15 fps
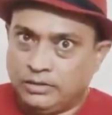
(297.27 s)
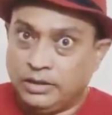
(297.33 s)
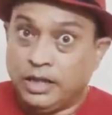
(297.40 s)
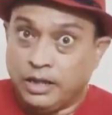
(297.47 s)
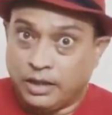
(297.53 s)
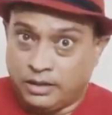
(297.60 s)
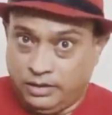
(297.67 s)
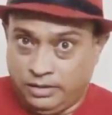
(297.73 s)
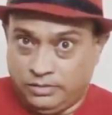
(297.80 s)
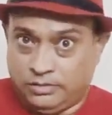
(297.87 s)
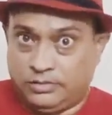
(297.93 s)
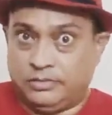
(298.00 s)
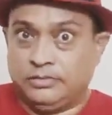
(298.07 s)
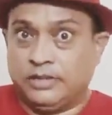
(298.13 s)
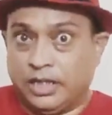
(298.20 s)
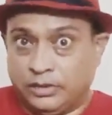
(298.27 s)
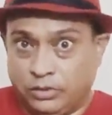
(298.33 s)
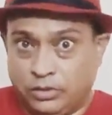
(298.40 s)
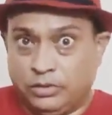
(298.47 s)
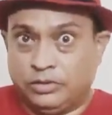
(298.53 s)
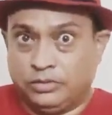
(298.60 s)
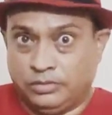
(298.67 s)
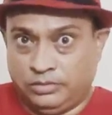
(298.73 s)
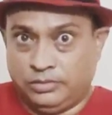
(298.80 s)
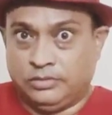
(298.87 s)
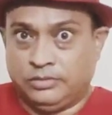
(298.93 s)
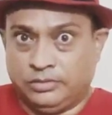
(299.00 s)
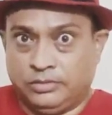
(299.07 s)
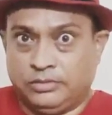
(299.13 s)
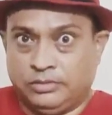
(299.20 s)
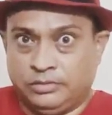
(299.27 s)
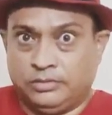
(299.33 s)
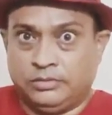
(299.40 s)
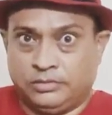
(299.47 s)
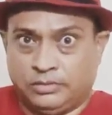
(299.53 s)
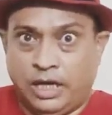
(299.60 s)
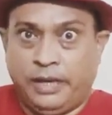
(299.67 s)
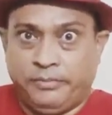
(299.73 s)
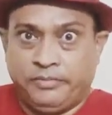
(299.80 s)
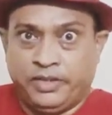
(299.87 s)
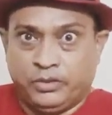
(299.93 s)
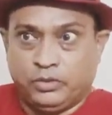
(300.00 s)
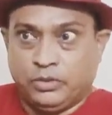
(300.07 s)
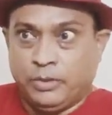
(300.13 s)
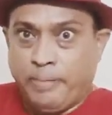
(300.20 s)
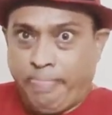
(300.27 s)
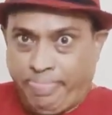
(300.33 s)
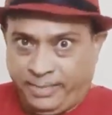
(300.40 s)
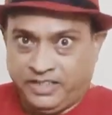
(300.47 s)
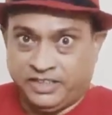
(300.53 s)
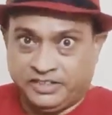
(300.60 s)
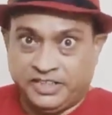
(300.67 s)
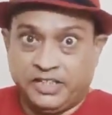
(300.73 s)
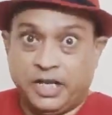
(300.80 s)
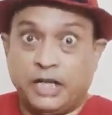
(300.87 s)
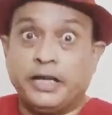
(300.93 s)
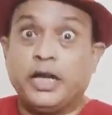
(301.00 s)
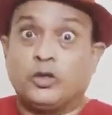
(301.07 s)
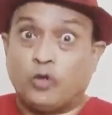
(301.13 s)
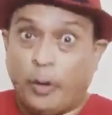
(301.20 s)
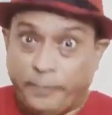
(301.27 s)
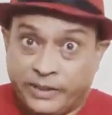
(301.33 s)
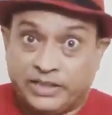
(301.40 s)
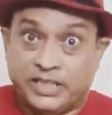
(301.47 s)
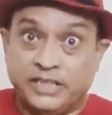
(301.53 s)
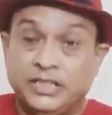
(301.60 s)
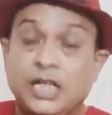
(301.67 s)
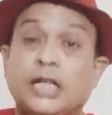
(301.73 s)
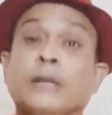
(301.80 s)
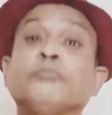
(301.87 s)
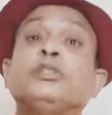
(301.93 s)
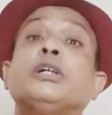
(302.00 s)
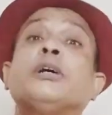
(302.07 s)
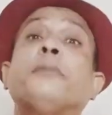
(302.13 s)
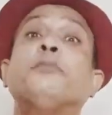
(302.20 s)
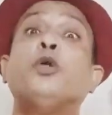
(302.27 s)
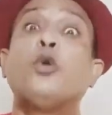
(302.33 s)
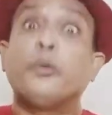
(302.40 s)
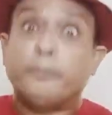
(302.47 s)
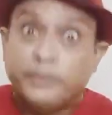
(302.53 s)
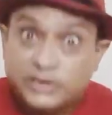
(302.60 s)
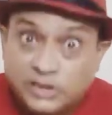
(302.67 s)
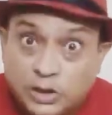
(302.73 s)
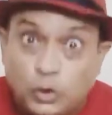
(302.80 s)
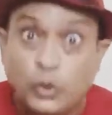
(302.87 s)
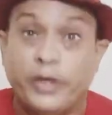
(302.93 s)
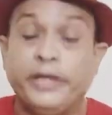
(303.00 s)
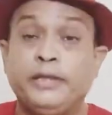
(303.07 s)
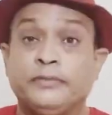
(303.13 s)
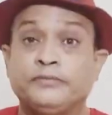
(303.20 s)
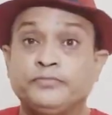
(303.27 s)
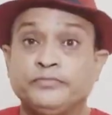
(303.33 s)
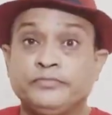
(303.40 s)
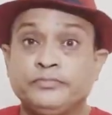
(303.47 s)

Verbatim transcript: ये अखिलेश यादव साहब ने जो ये जिन्ना का एक टॉपिक दे दिया कम से कम ये लोग बिजी तो हैं